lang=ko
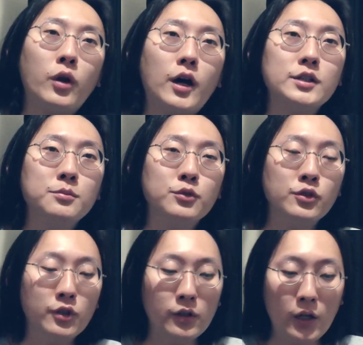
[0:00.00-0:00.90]
돌아가신
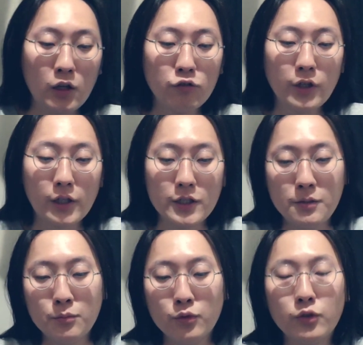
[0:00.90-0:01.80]
분들, 한국에
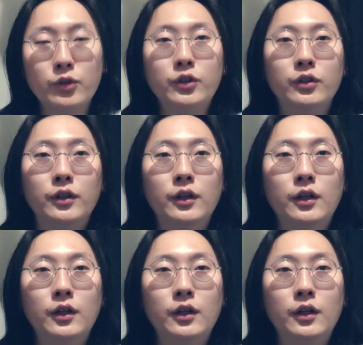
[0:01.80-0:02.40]
계신 분들은